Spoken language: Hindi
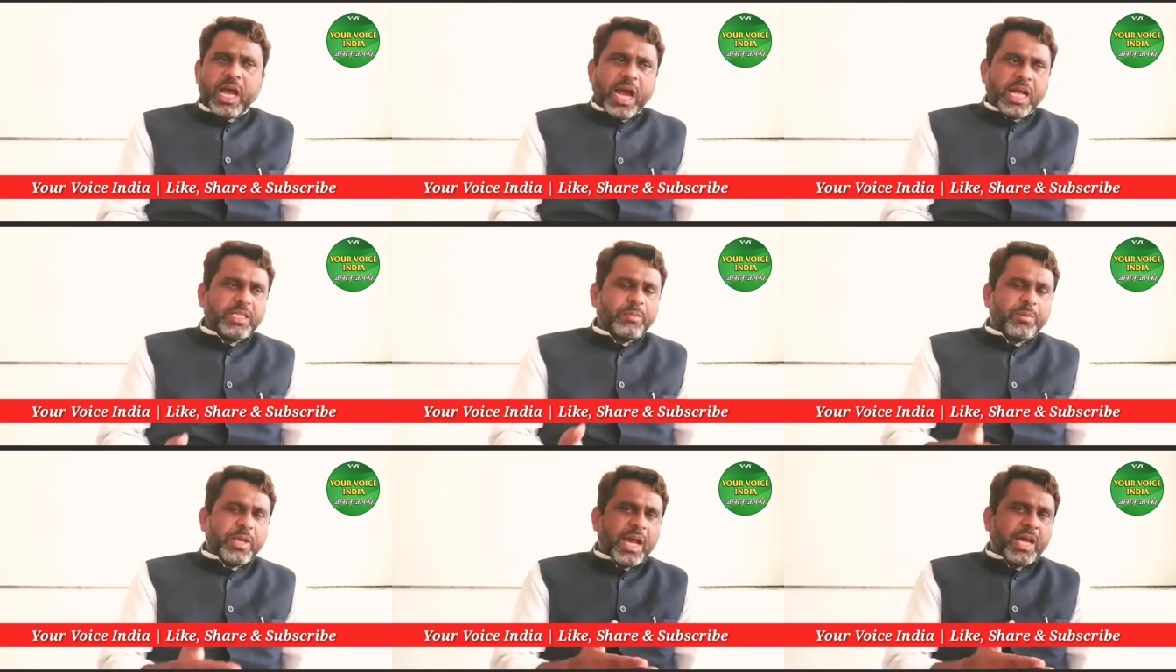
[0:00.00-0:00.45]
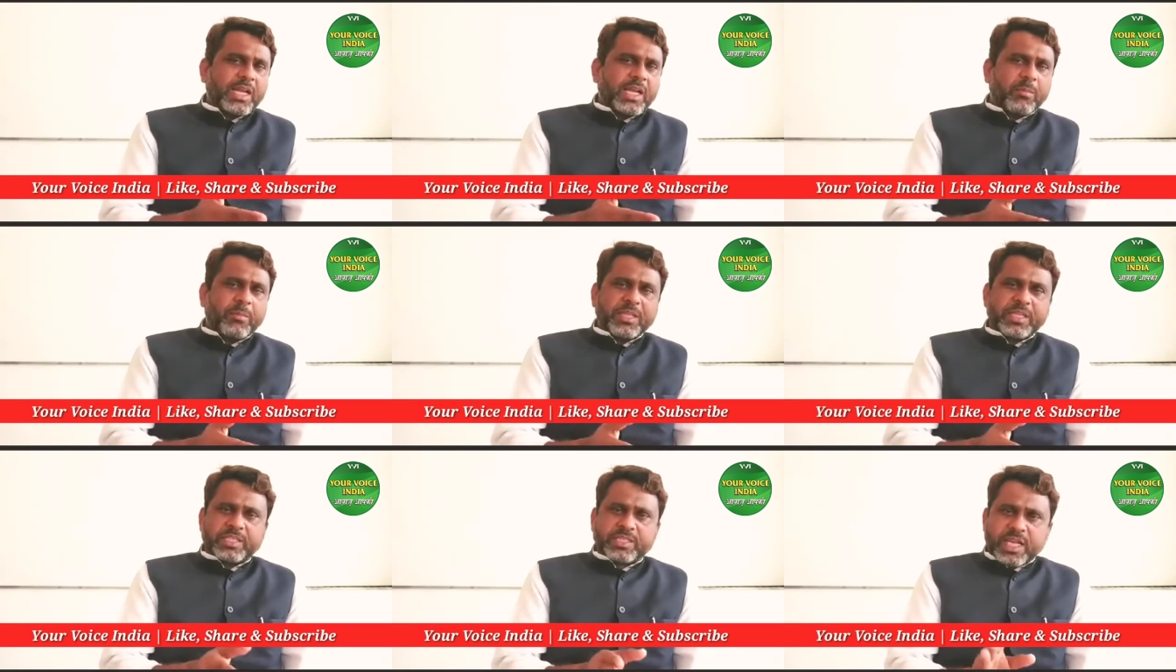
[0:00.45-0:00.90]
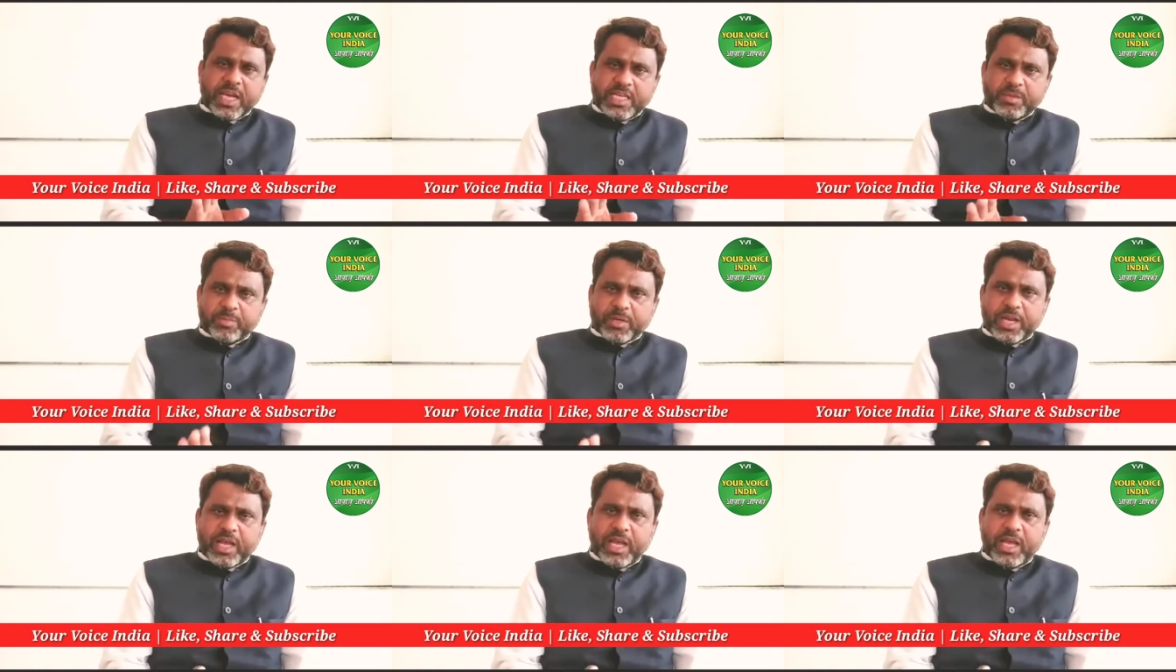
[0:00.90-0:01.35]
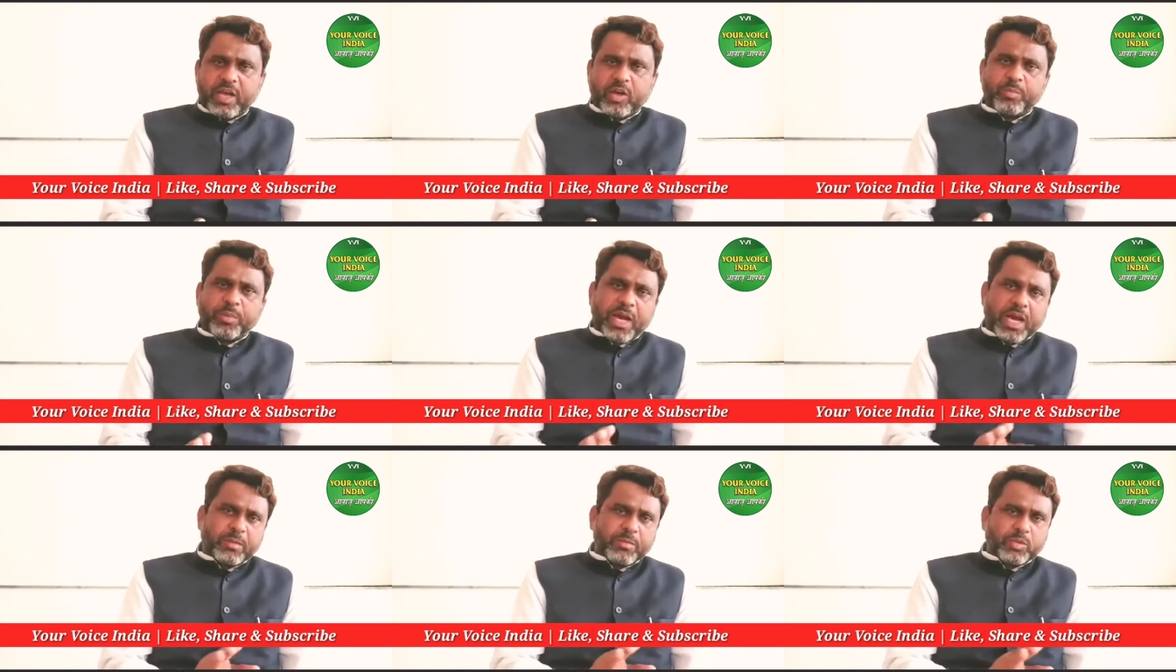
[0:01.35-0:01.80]
आज बिहार का बजट साइज बढ़ा है और
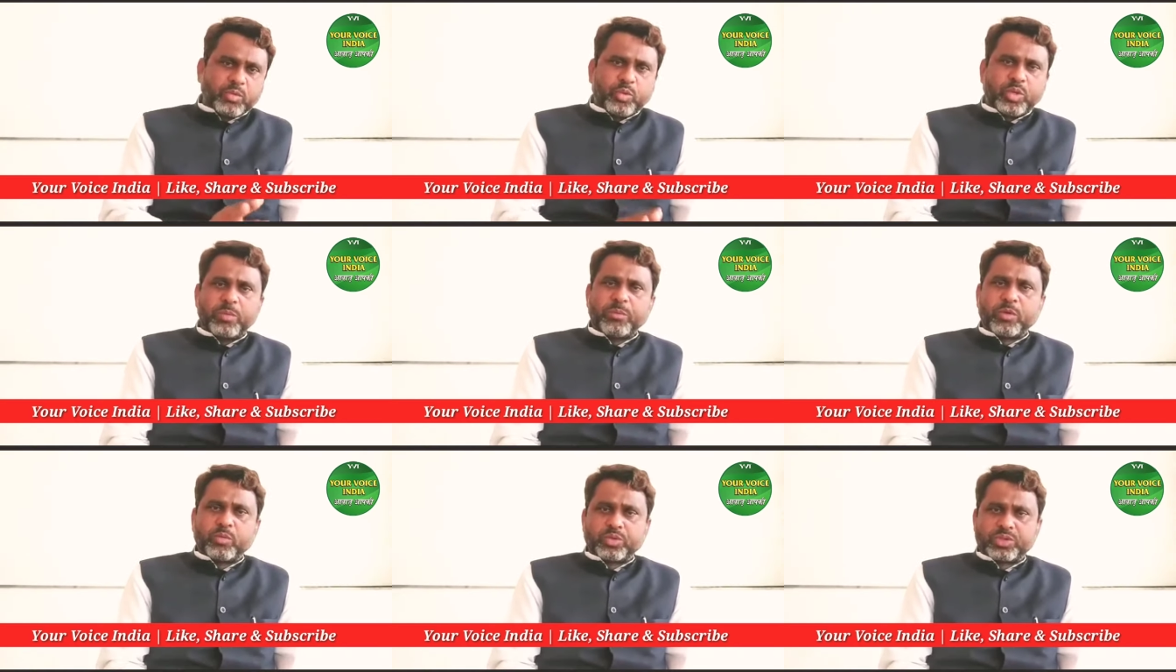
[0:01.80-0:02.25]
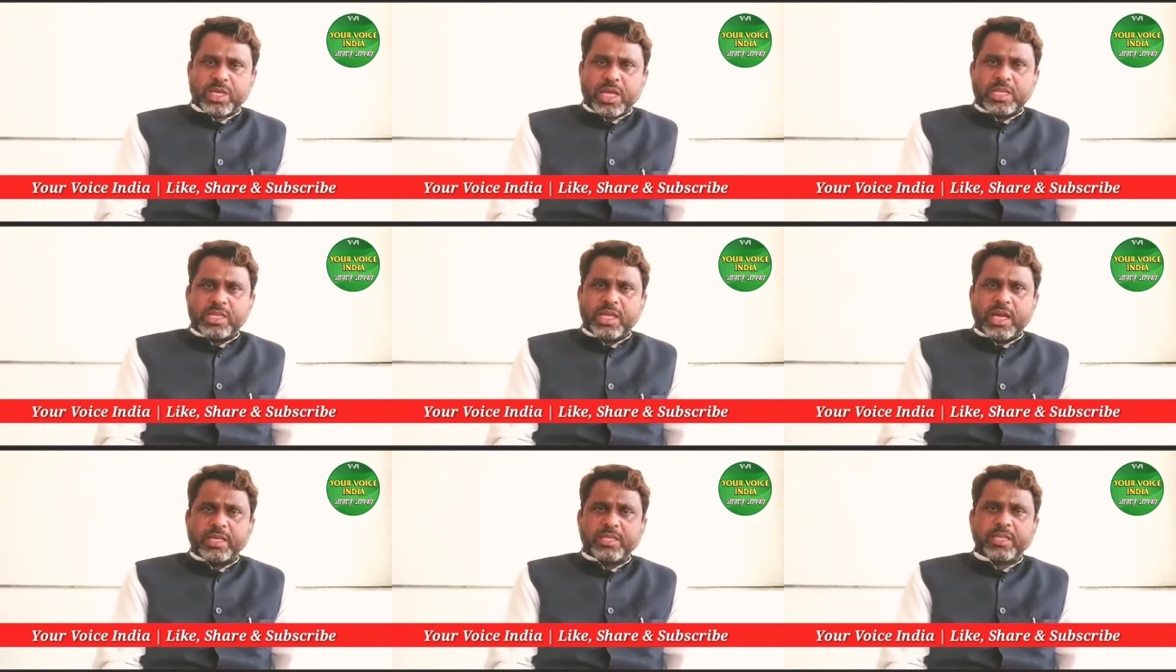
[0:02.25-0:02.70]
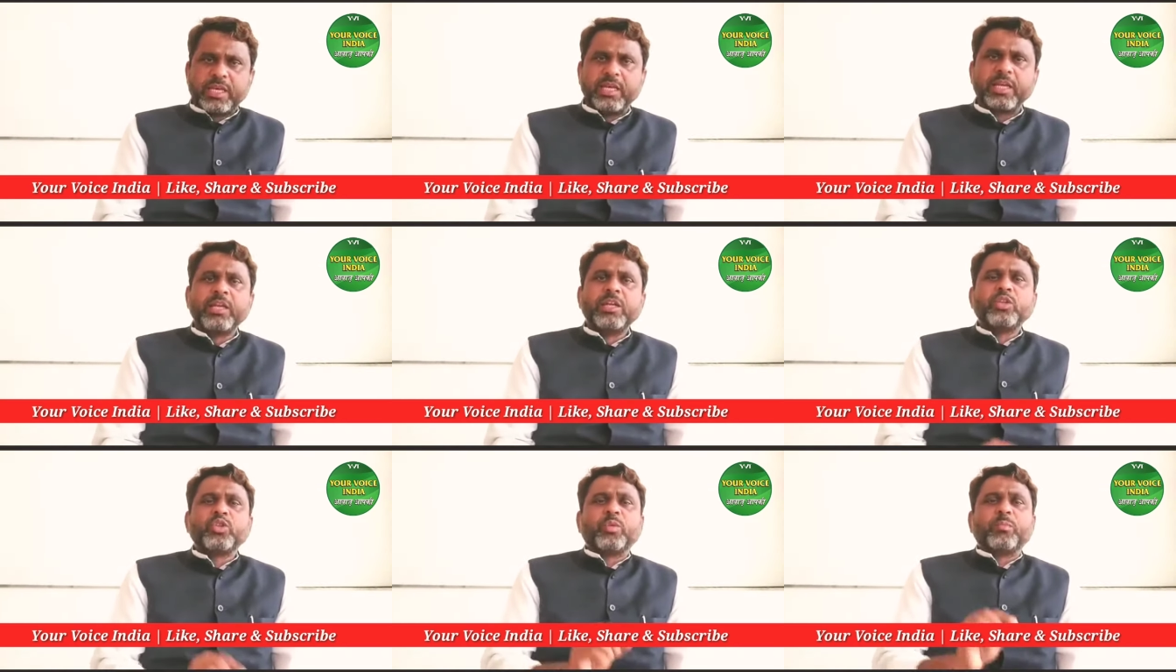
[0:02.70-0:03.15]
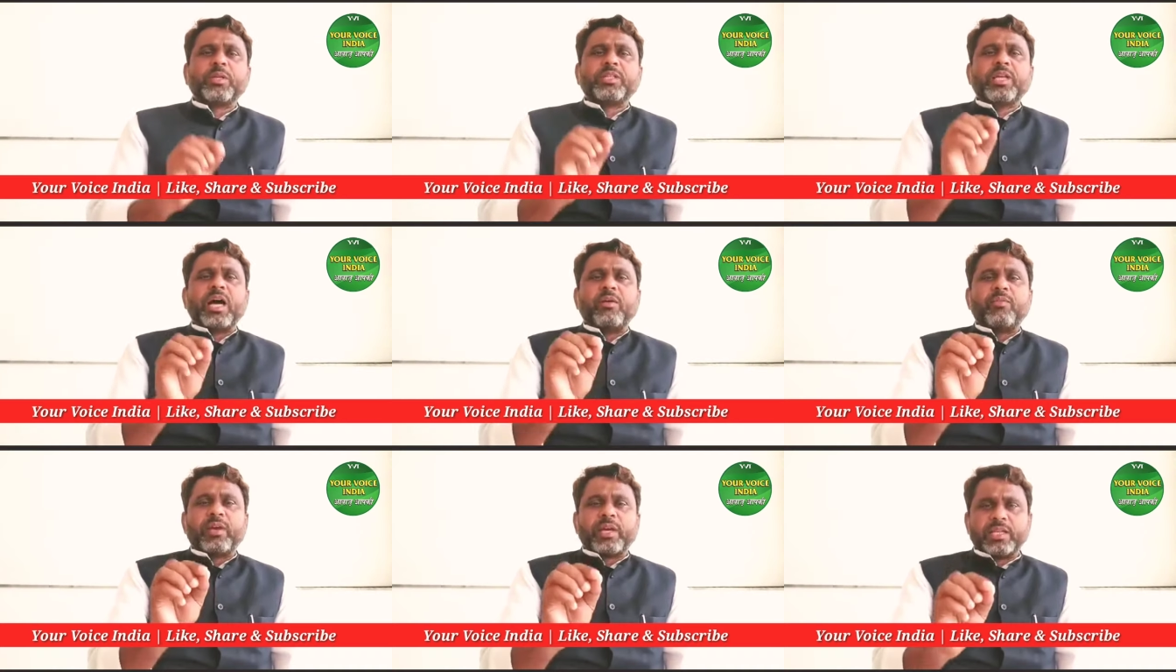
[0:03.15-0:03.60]
बिहार में थोड़ी भी खुशहाली आई है तो मैं
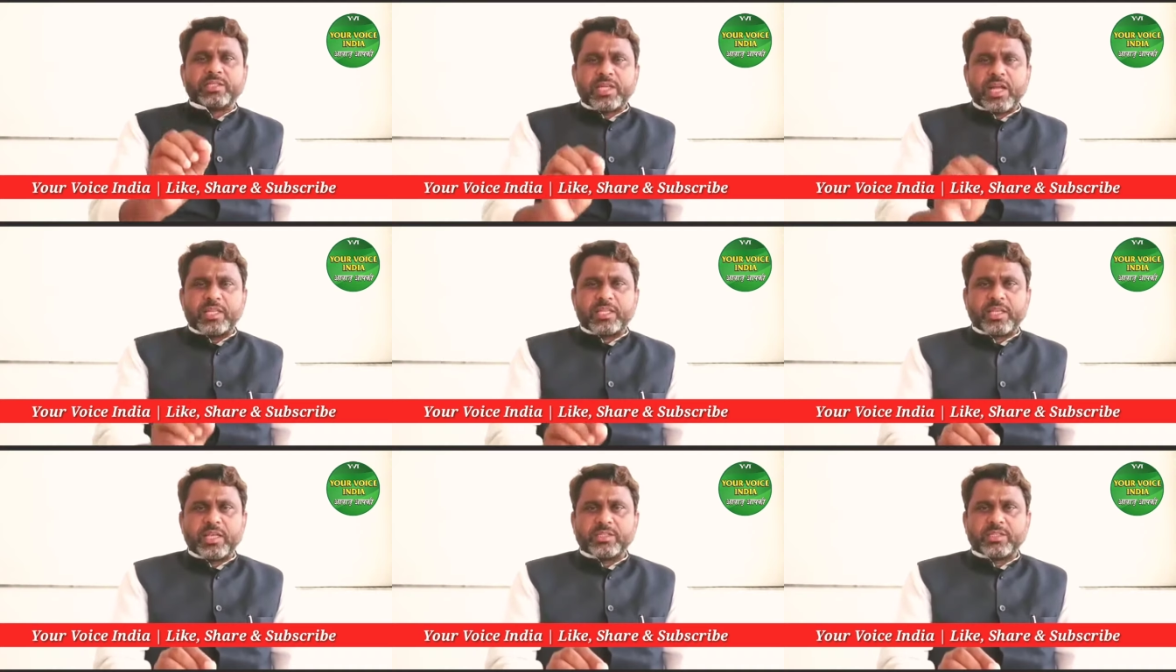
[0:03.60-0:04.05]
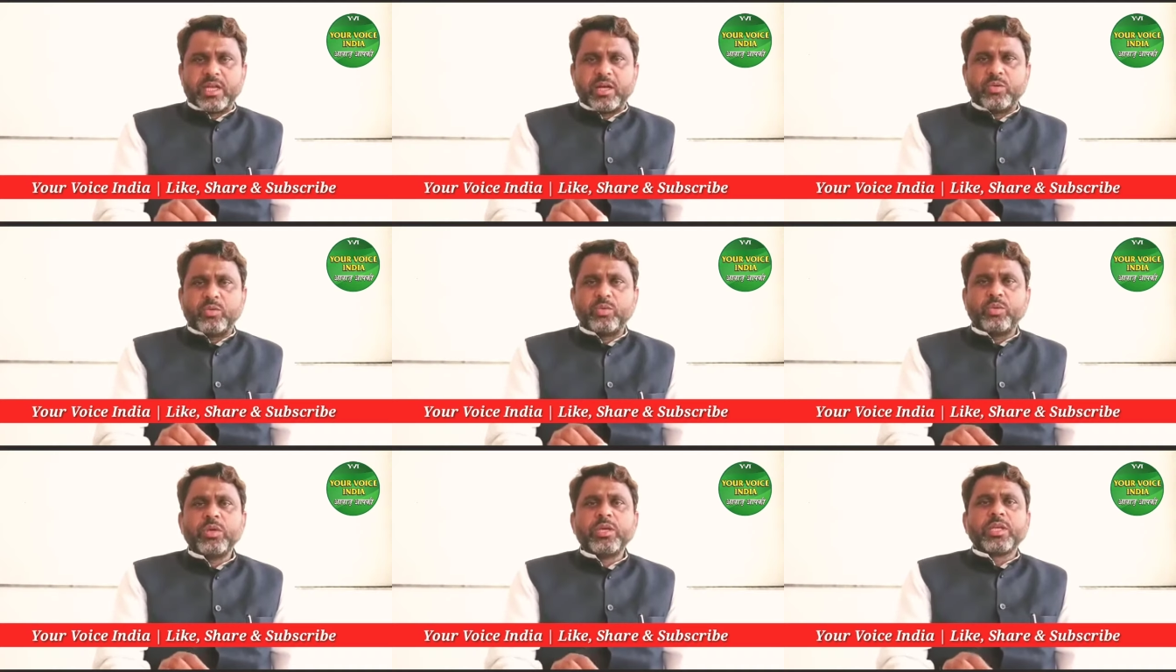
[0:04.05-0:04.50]
दावे के साथ कहता हूं